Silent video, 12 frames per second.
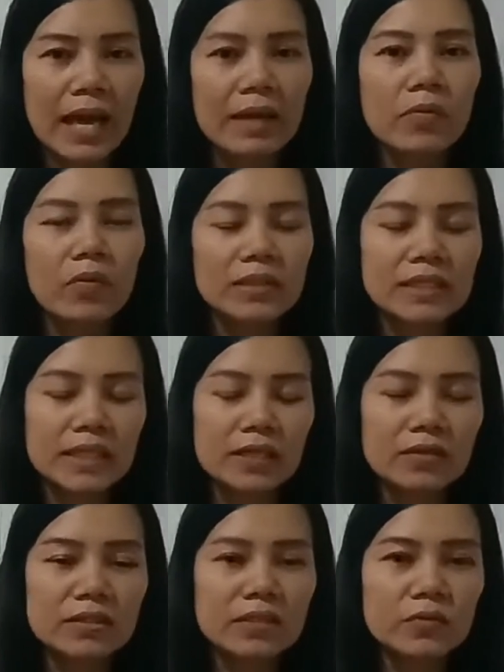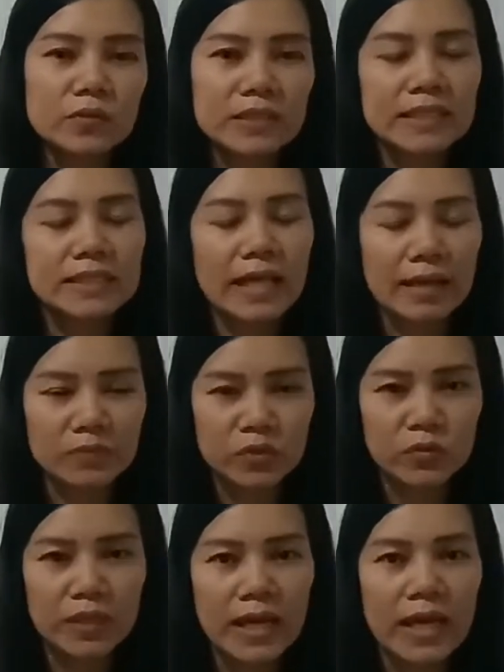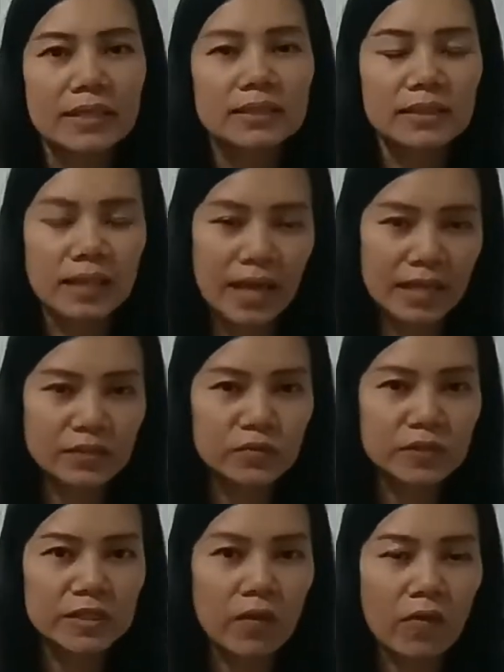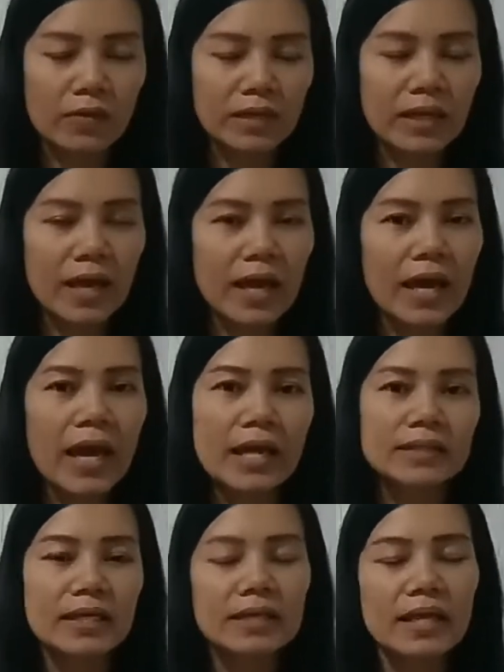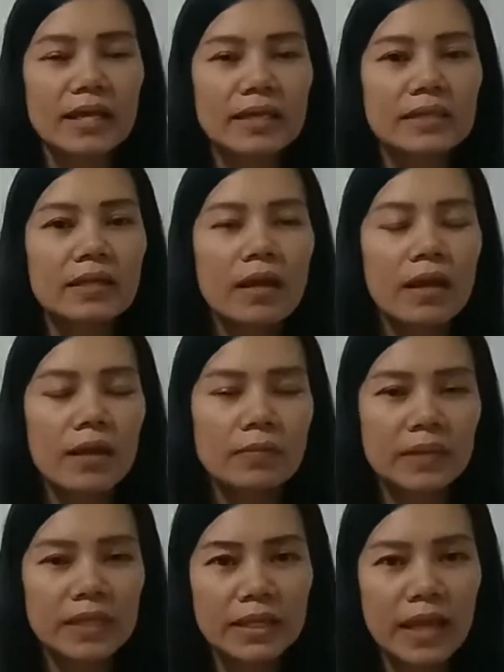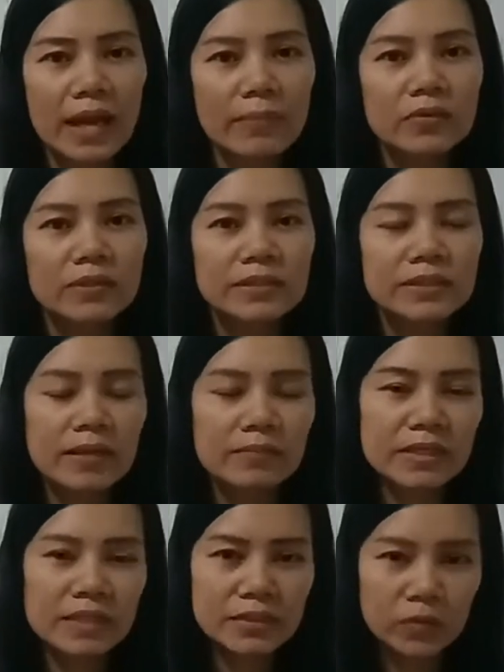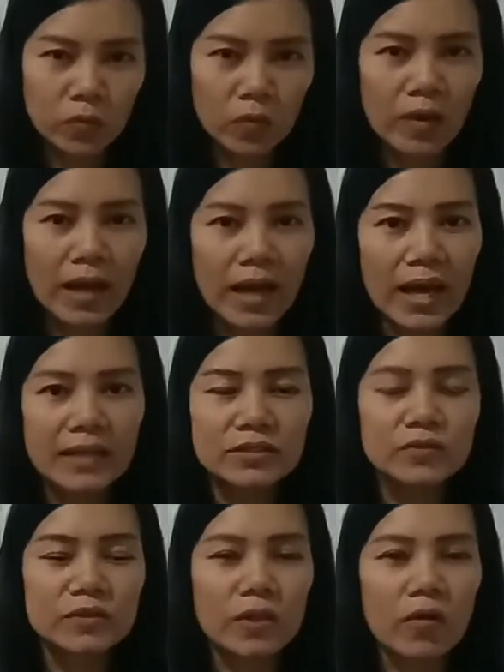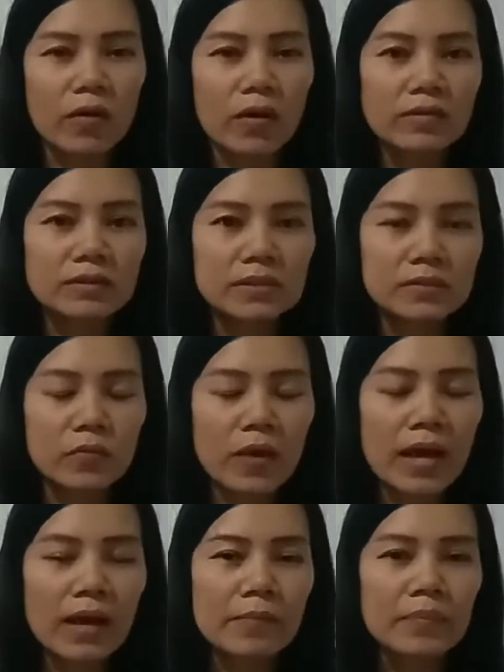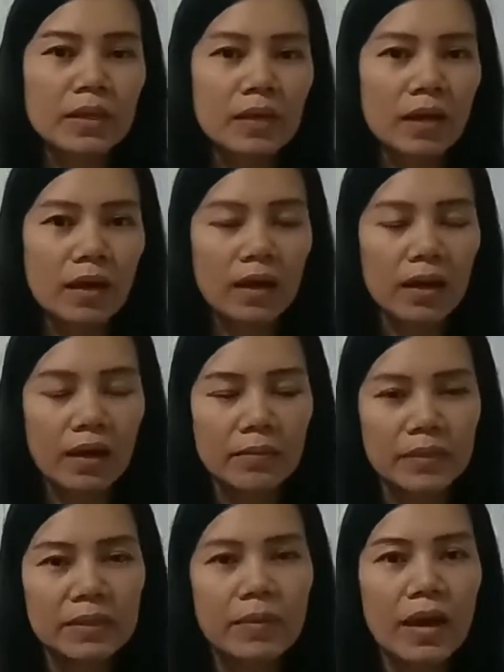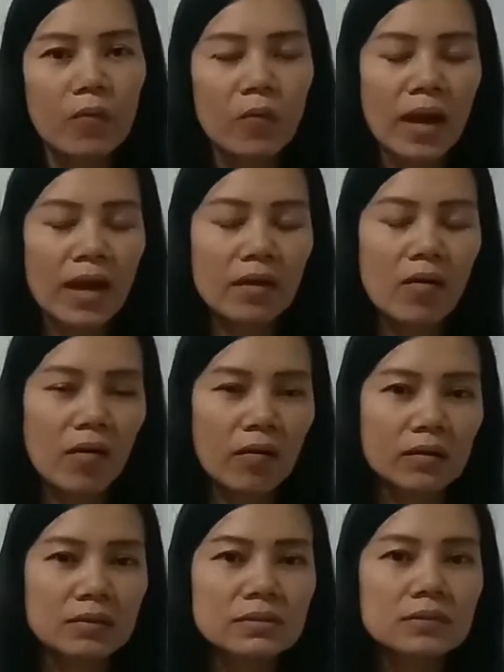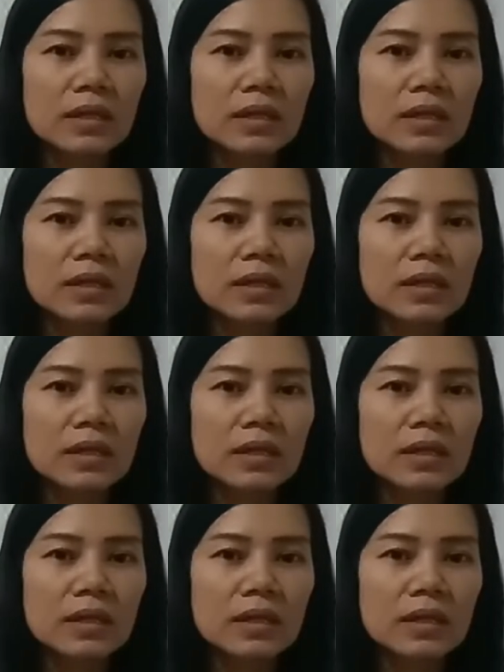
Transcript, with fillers: ค่าปกติก็จะอยู่ที่ 3.5ถึง5.2 นะคะ หากท่านใดมีค่าโพแทสเซียมที่สูงกว่า 5.2 ก็ถือว่า มีภาวะของ